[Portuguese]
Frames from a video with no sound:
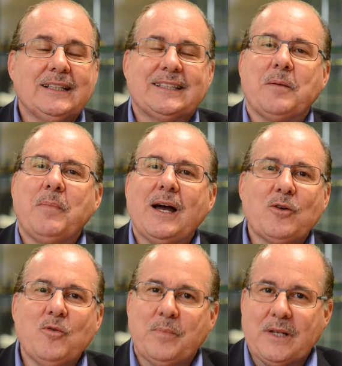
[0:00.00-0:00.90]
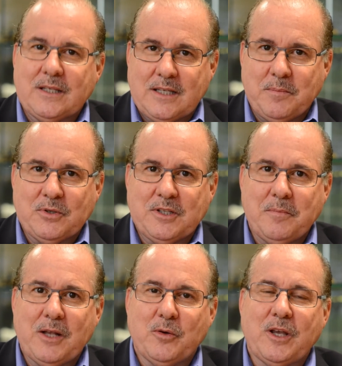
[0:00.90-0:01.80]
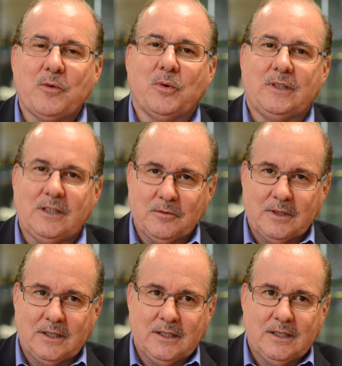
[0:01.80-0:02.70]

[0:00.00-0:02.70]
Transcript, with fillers: trabalha com princípios de melhoria contínua.